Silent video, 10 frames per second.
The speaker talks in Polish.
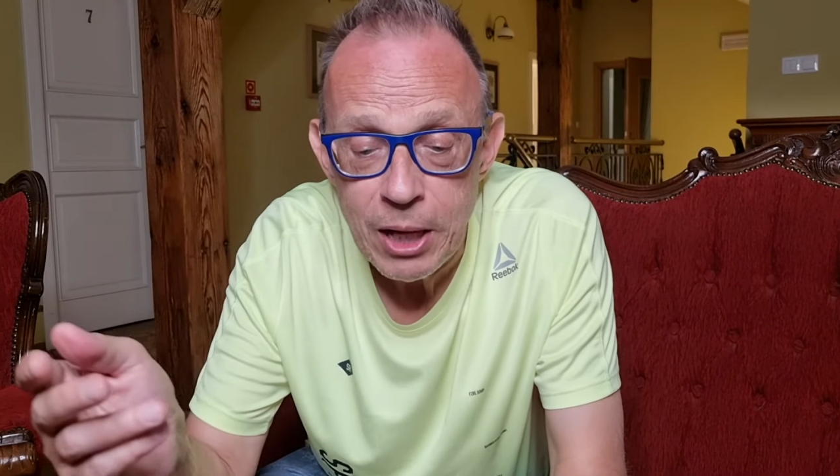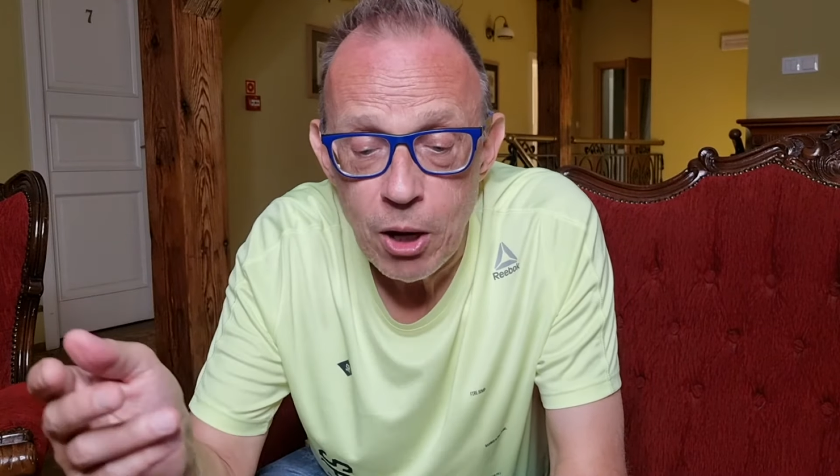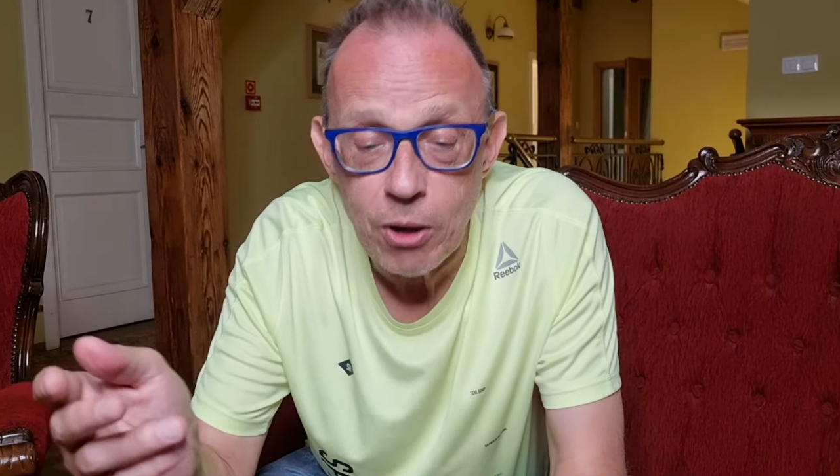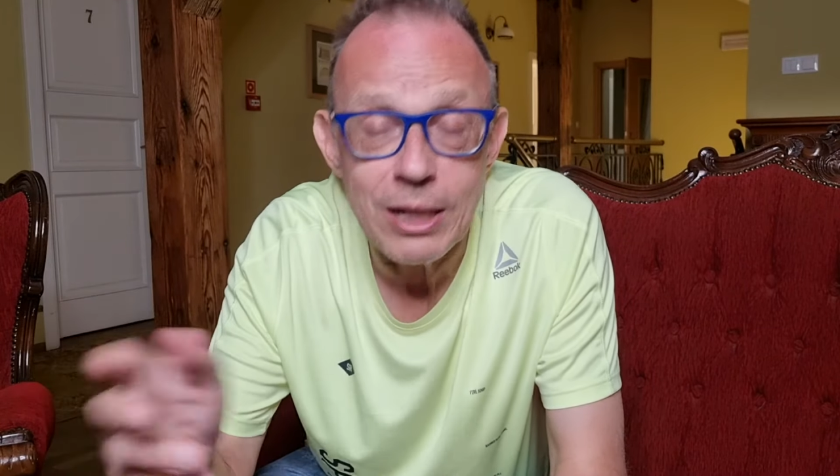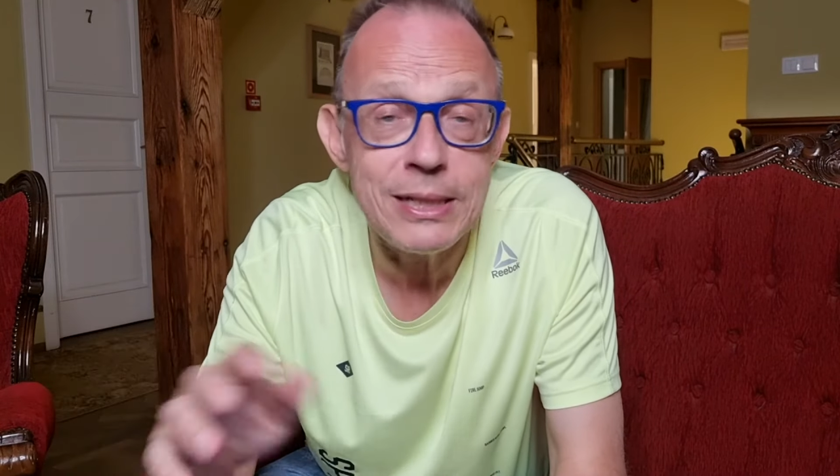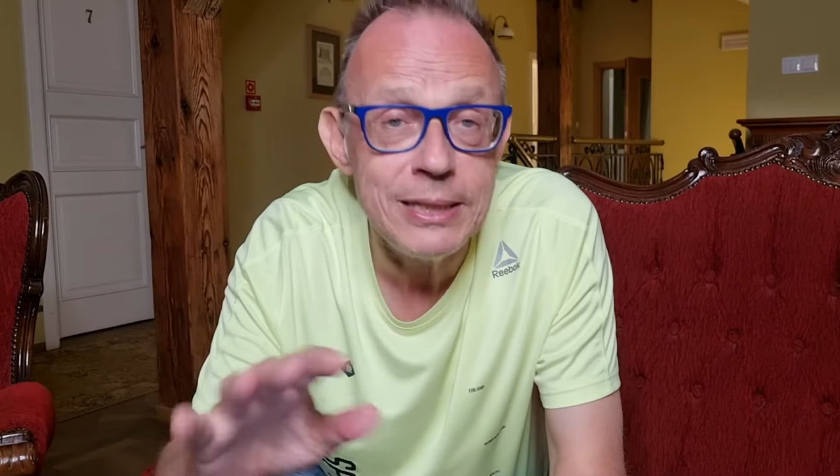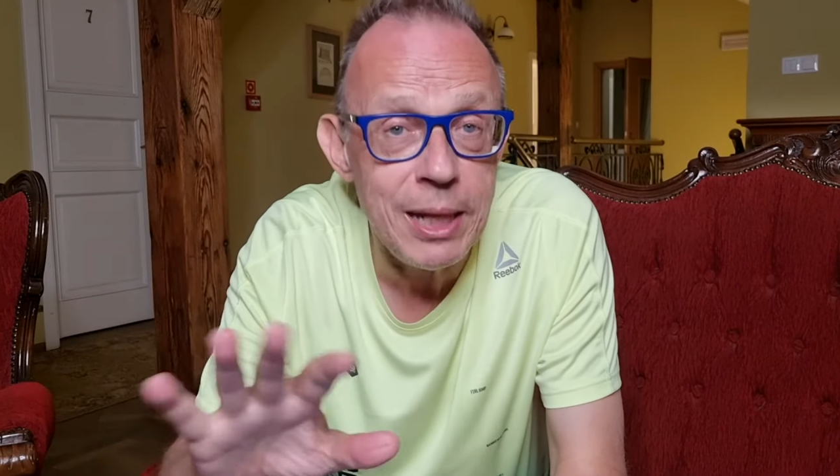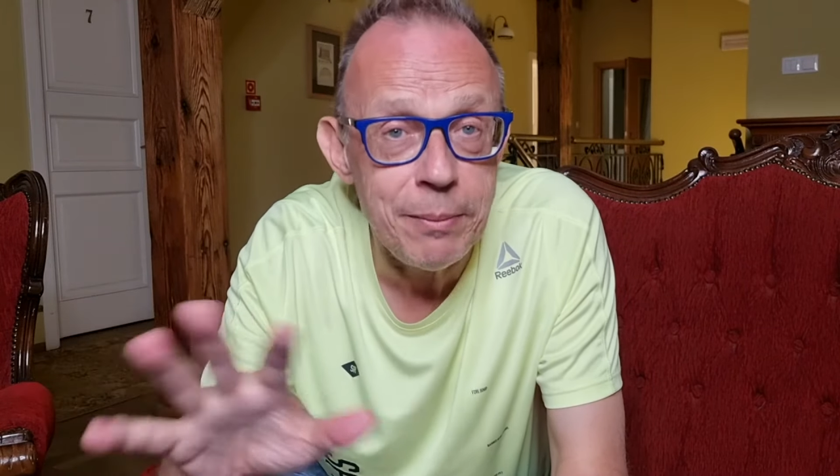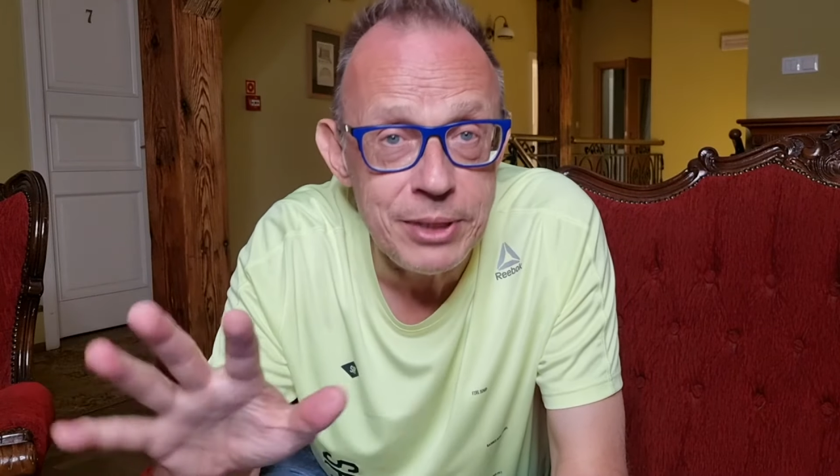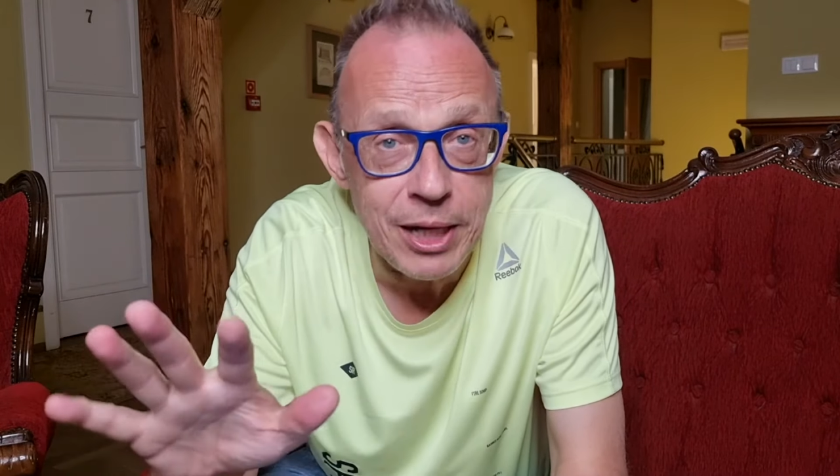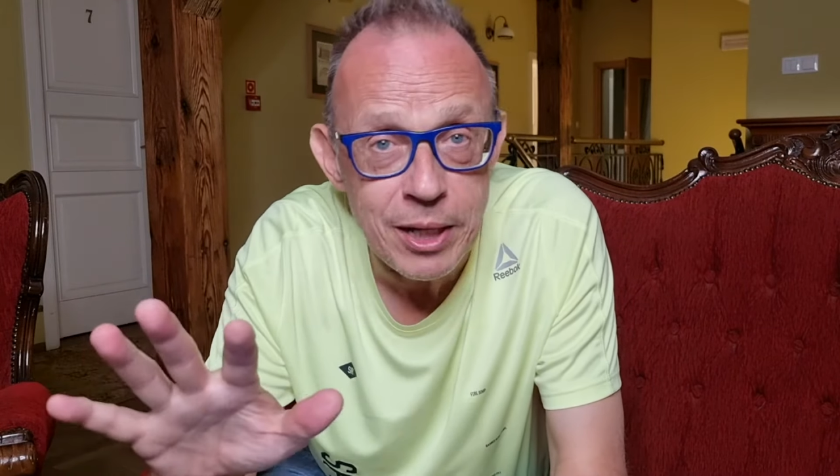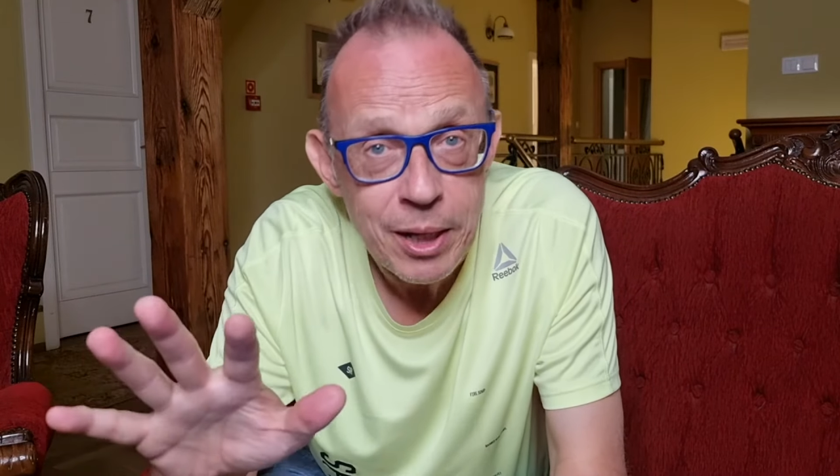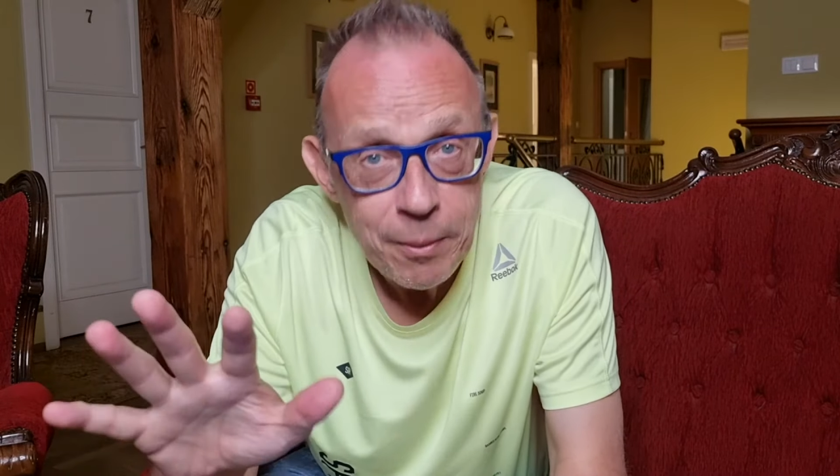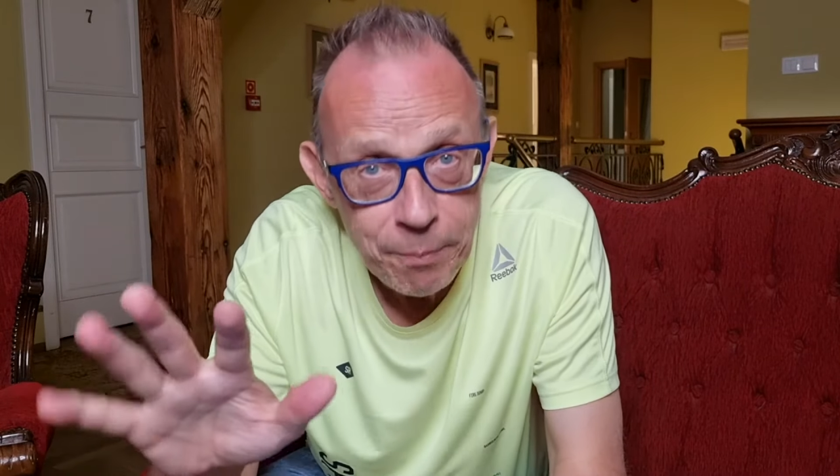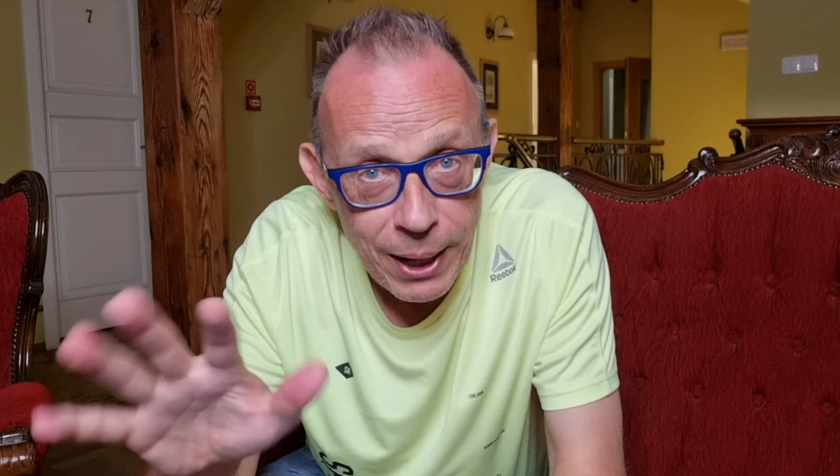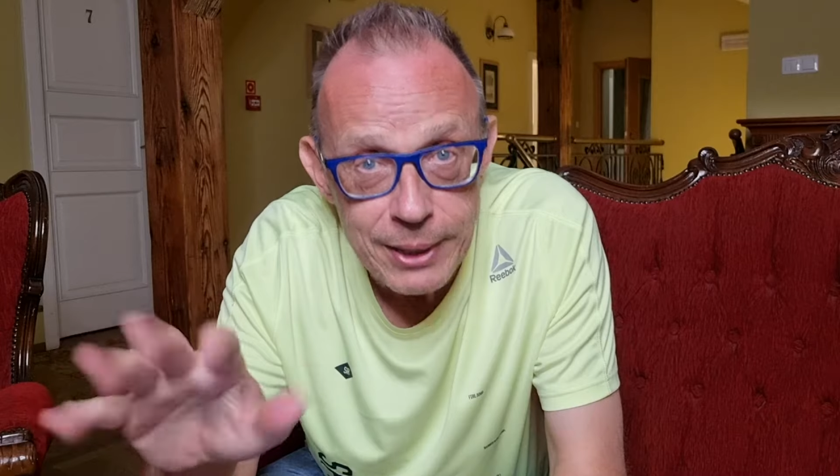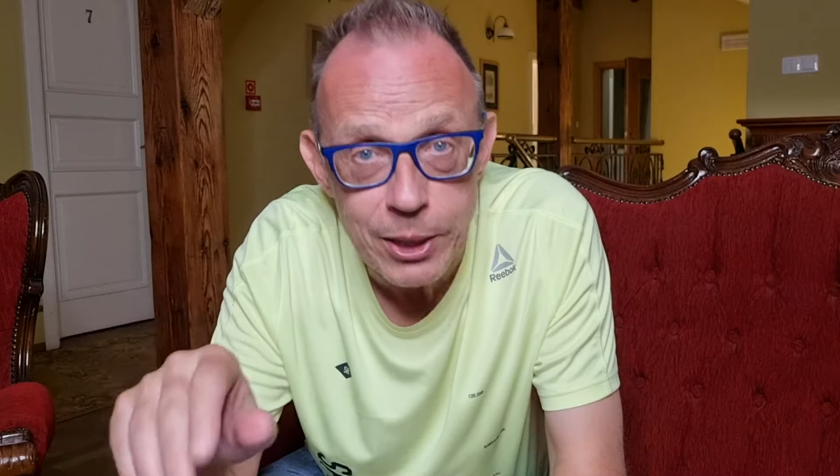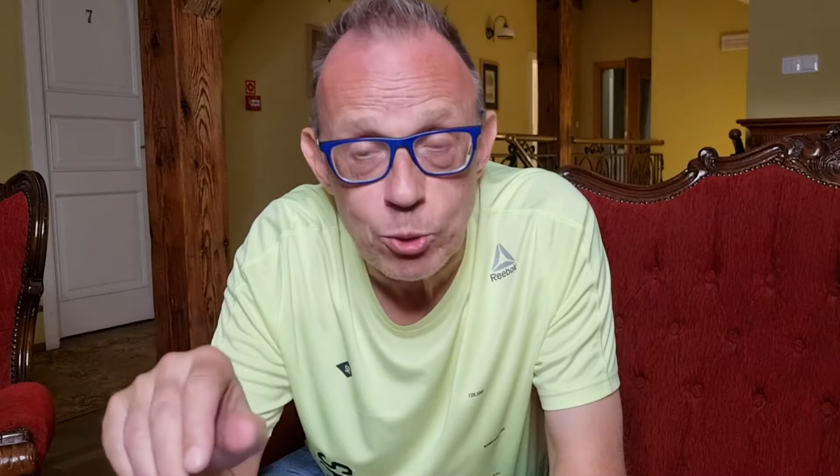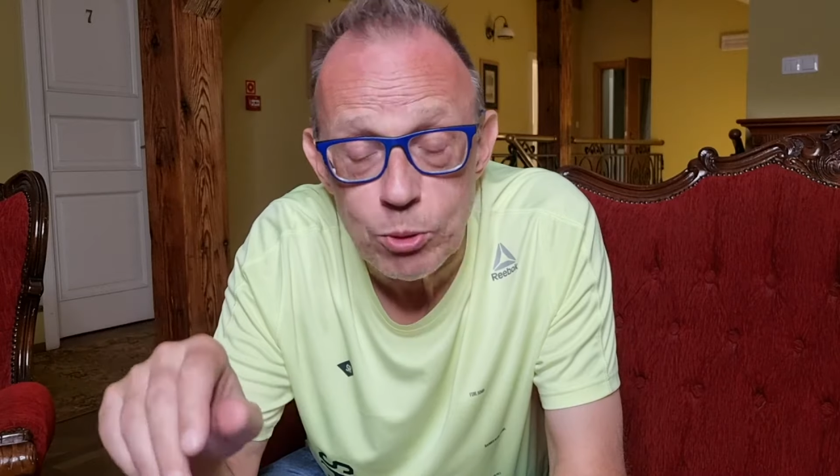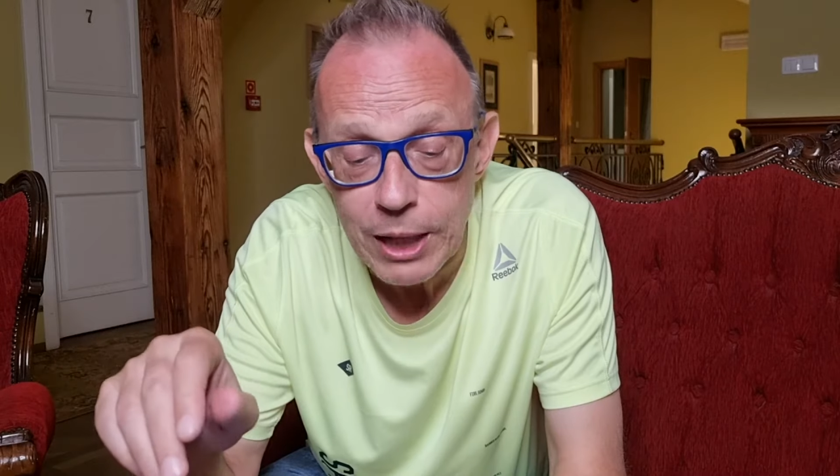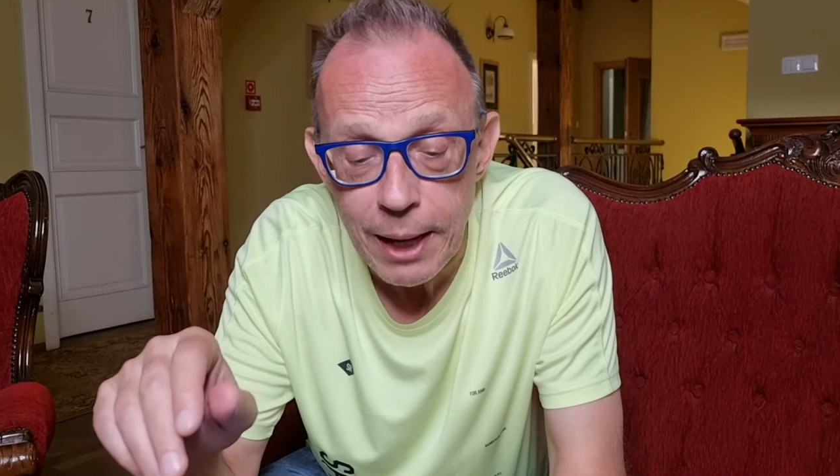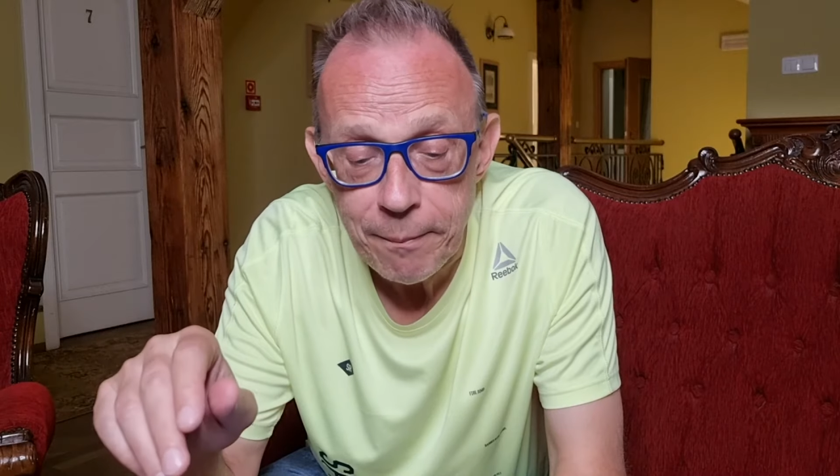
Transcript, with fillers: oraz nie mniej pali rura.